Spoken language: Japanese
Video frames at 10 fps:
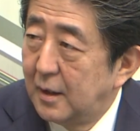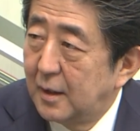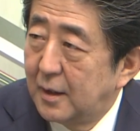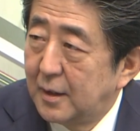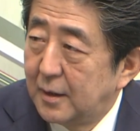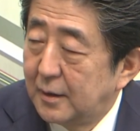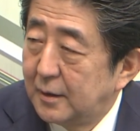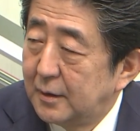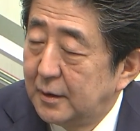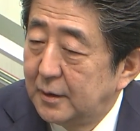
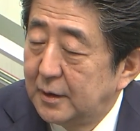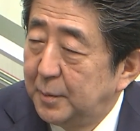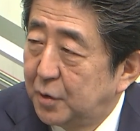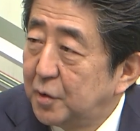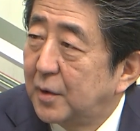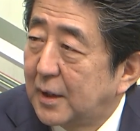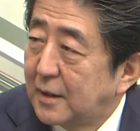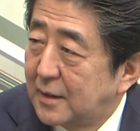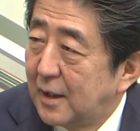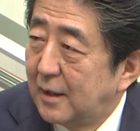あ自民党にはた
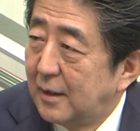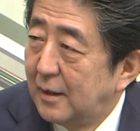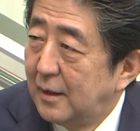くさん、